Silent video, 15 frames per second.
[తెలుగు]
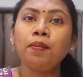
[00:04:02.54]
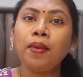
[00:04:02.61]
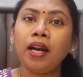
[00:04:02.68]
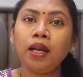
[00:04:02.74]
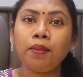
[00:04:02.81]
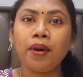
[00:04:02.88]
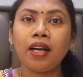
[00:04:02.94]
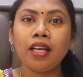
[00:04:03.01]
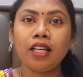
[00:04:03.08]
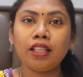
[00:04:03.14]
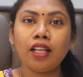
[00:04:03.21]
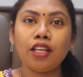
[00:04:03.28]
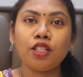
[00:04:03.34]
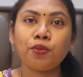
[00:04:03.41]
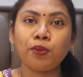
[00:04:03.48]
మనకి మనకే
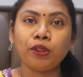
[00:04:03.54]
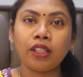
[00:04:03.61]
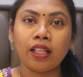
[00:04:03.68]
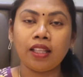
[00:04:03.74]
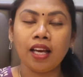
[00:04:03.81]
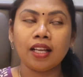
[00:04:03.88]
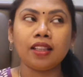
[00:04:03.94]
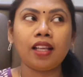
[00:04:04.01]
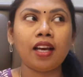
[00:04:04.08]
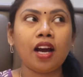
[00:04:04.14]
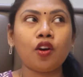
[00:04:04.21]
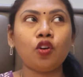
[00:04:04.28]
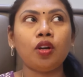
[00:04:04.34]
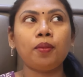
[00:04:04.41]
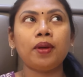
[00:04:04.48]
తెలిసిపోతుంది
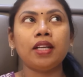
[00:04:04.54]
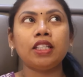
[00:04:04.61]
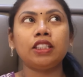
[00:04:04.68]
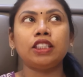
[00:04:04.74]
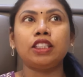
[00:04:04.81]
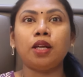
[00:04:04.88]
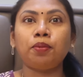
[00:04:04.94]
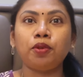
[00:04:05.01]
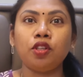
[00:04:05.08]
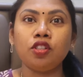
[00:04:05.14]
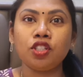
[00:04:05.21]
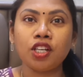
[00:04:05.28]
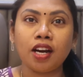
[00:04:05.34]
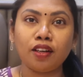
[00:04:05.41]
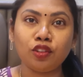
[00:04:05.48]
అంతేకాకుండా మనకి చిన్నప్పటి
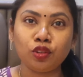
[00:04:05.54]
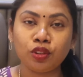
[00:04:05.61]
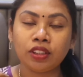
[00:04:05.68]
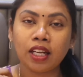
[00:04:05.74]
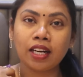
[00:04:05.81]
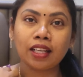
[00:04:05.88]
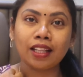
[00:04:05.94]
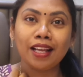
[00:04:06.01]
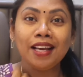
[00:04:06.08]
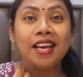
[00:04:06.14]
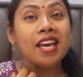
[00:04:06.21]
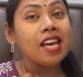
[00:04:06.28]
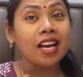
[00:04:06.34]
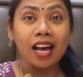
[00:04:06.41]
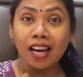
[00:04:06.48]
నుంచి అంటూ ఉంటారు కదా
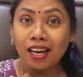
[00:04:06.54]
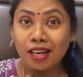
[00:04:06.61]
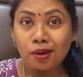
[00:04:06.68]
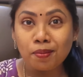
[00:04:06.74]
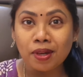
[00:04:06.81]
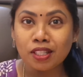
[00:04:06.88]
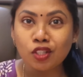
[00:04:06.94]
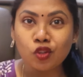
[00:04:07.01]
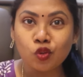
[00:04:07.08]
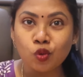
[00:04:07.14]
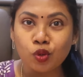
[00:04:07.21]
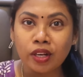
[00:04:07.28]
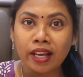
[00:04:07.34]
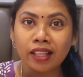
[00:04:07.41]
ఈ కలర్ నీకు మస్తు సూట్